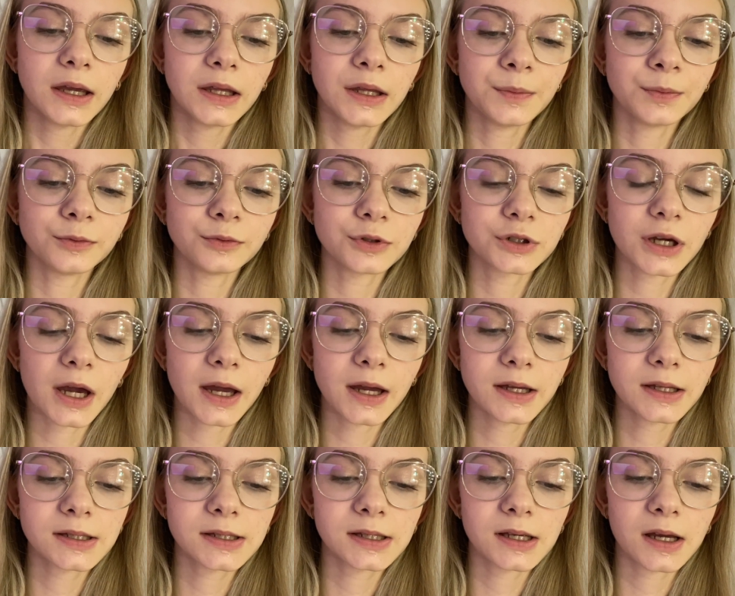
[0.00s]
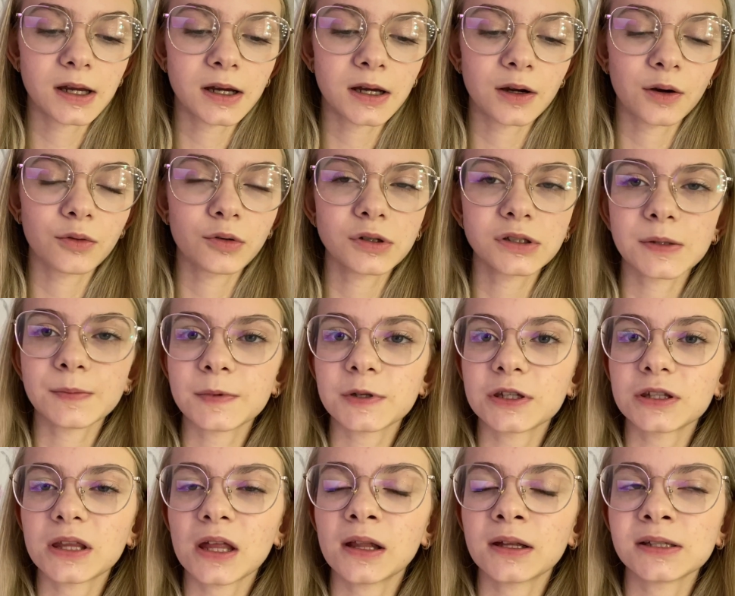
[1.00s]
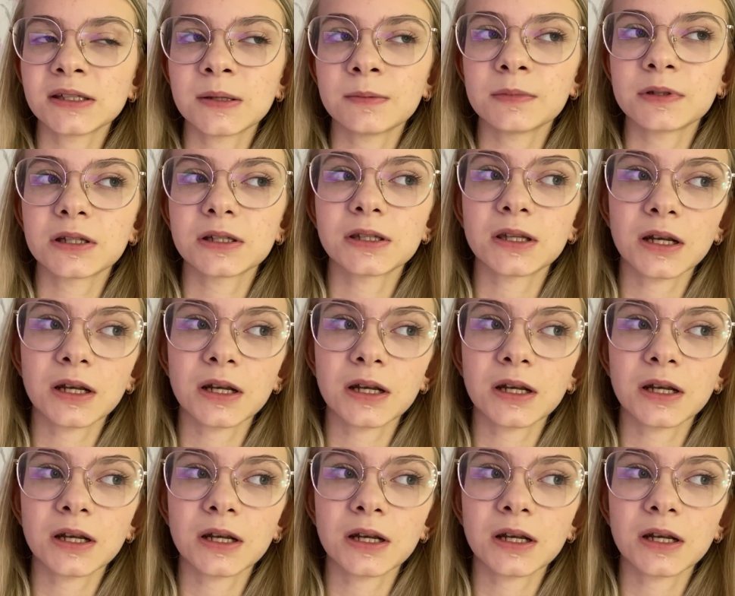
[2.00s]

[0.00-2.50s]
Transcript: И получается, хоть я прочитала 70